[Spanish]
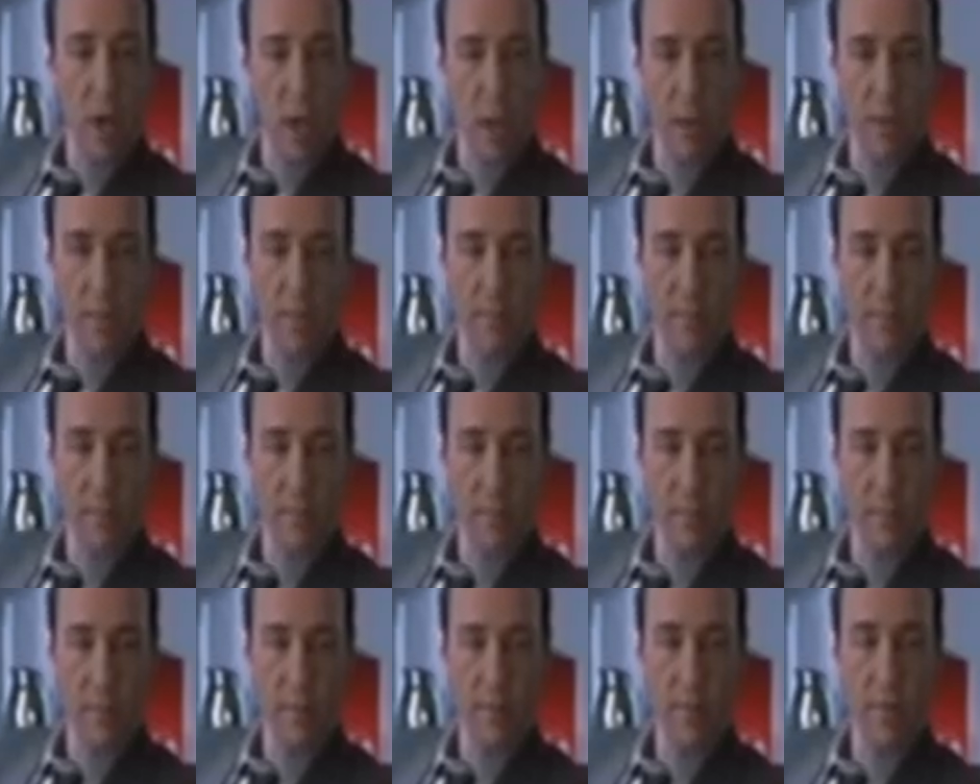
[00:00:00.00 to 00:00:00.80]
Brad,
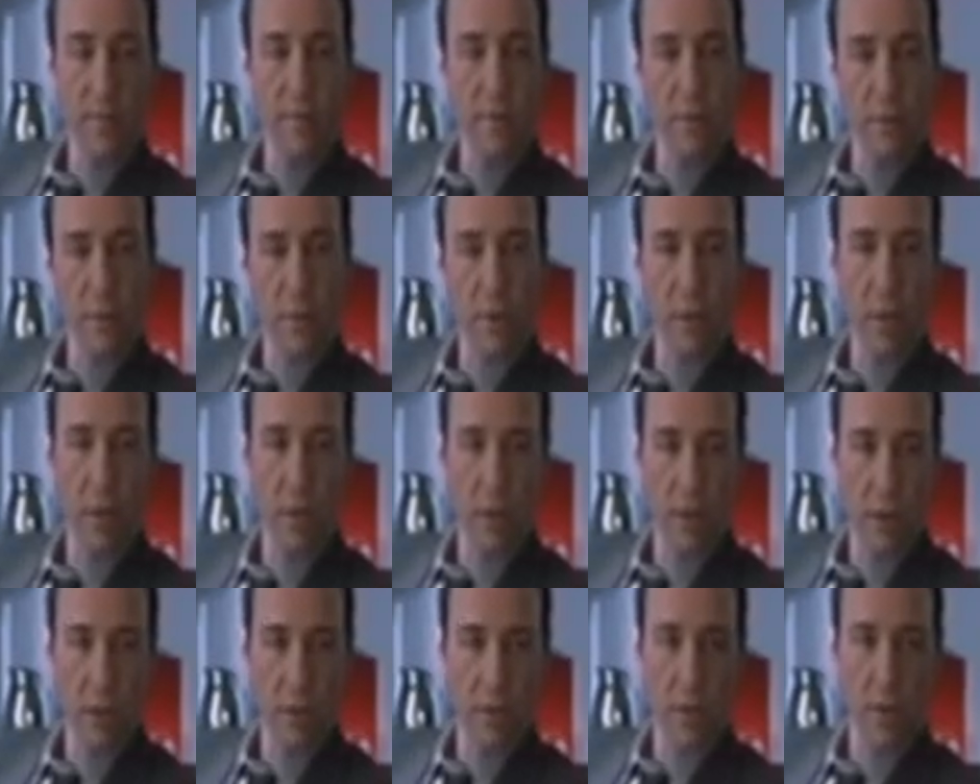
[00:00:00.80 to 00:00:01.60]
durante
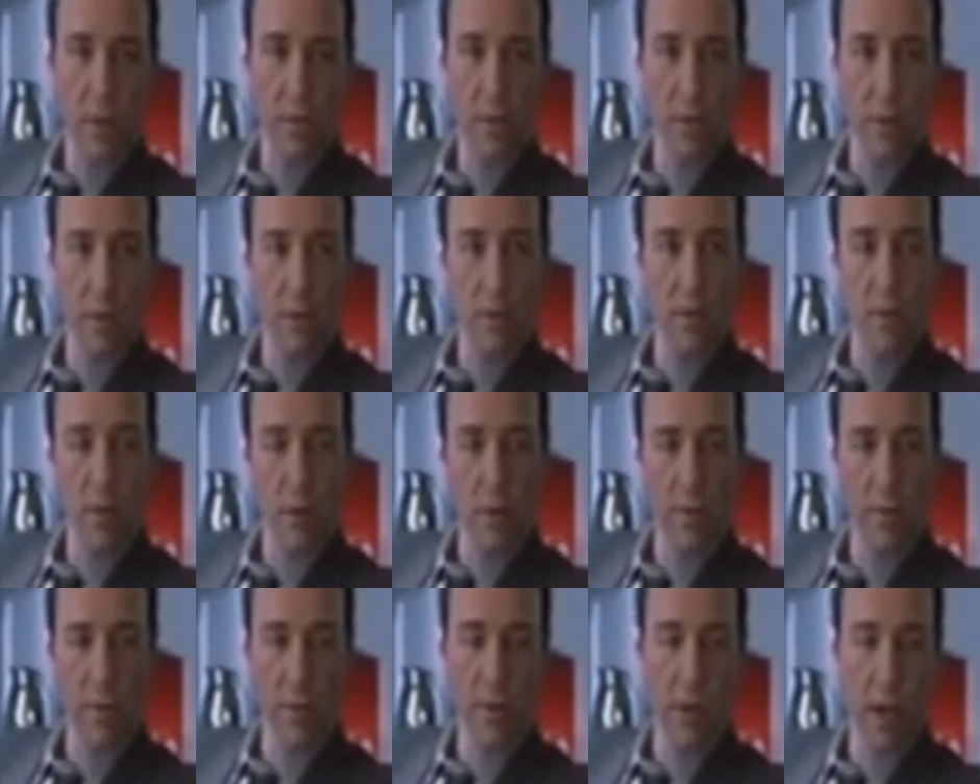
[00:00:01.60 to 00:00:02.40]
14 años he
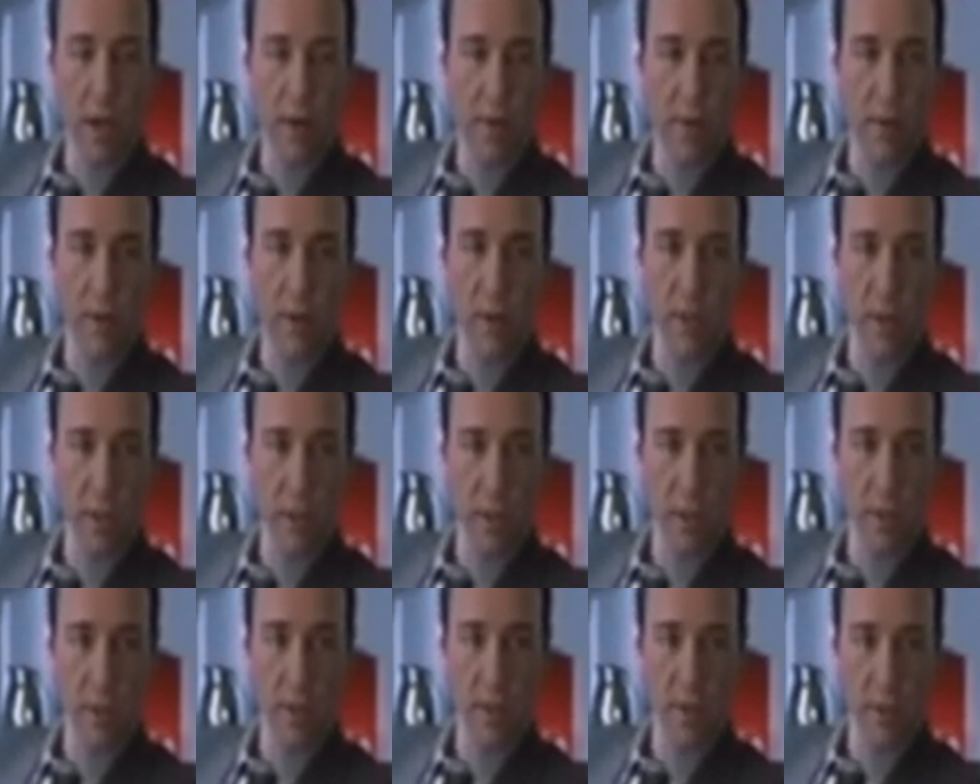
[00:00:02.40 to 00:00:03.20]
sido una puta del
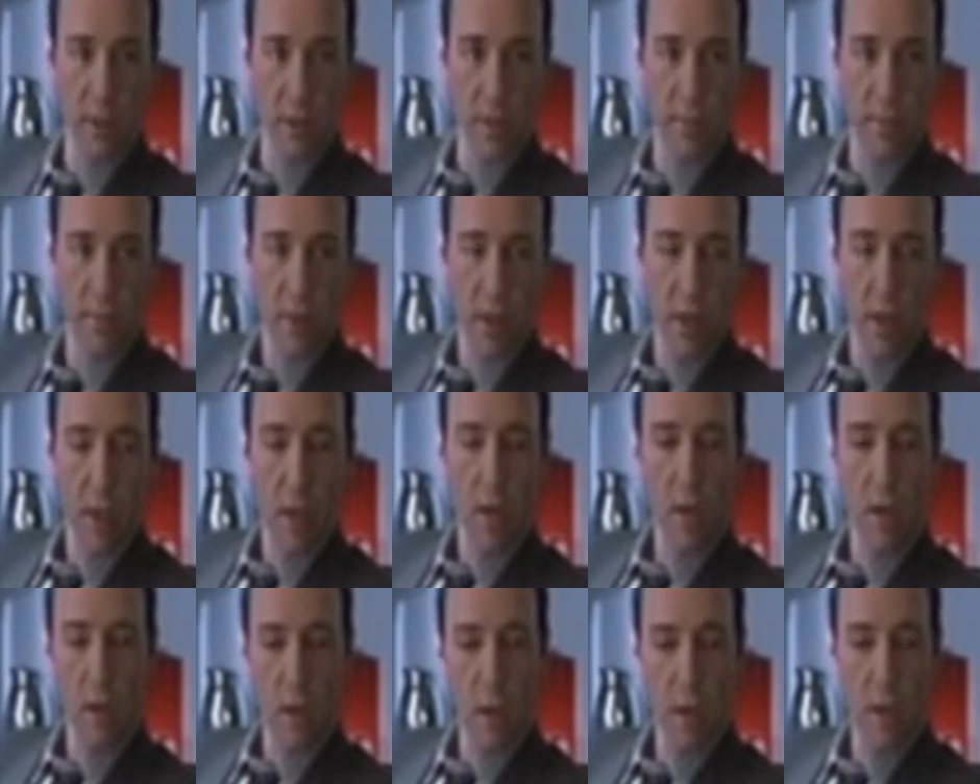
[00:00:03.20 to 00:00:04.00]
negocio
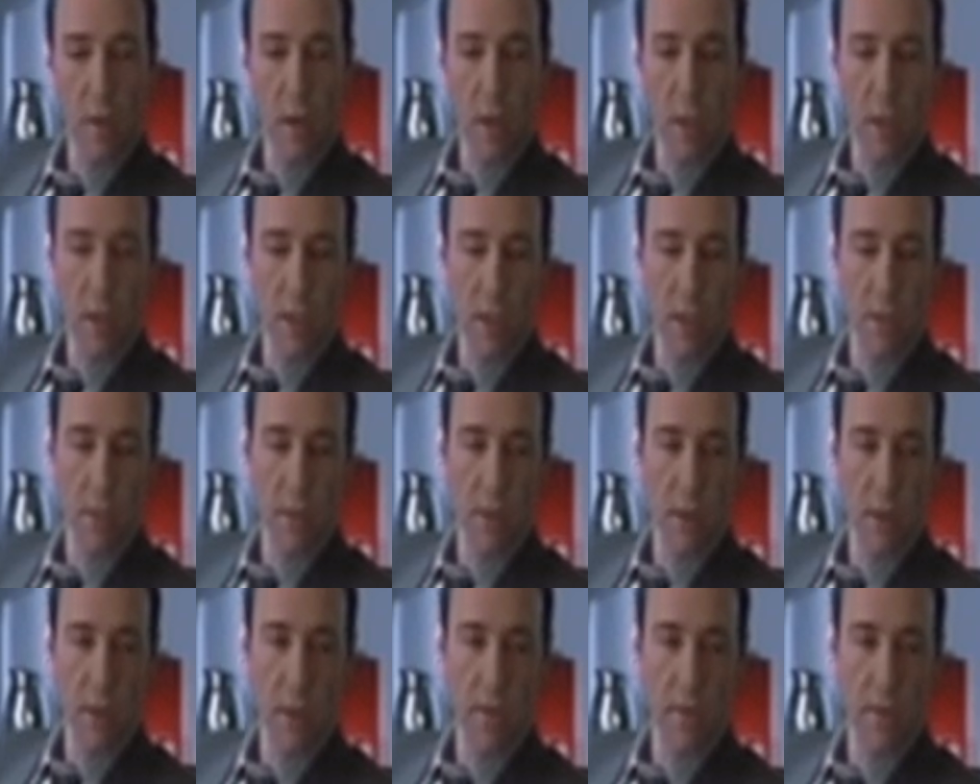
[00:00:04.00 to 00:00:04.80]
publicitario. Ya solo
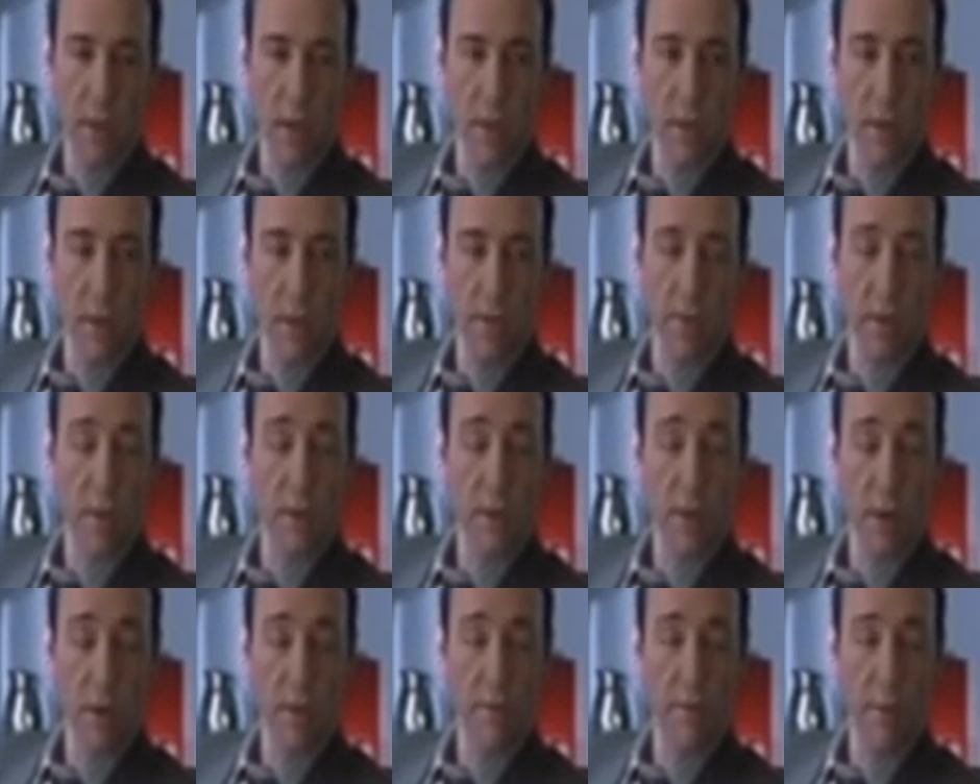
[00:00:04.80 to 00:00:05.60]
podría
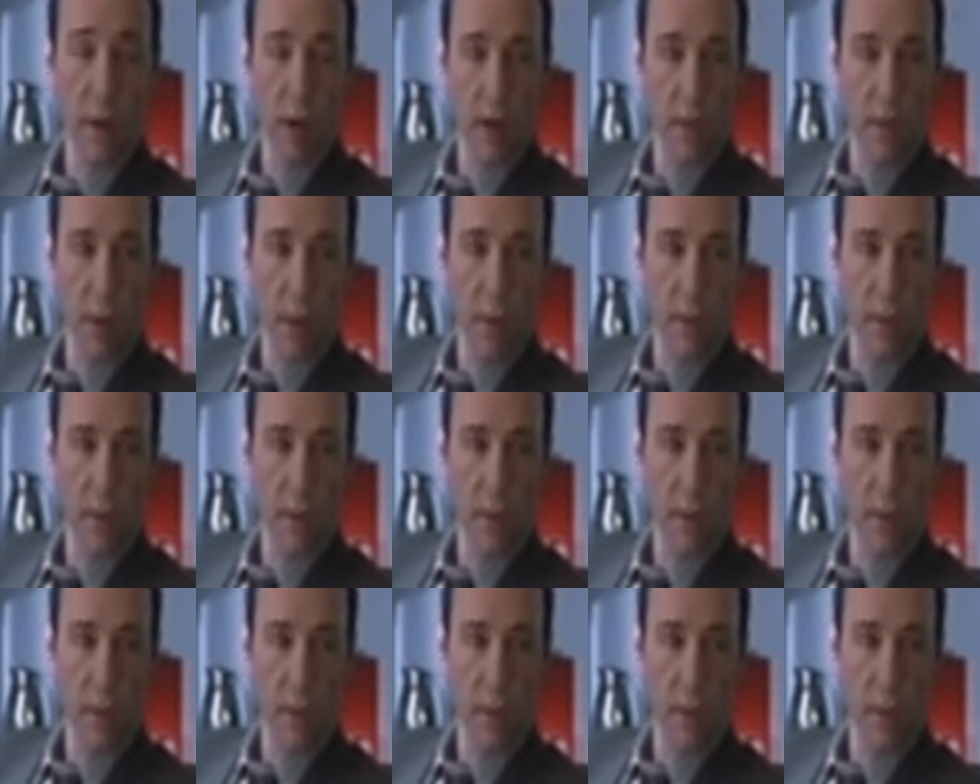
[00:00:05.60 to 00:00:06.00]
salvarme poniendo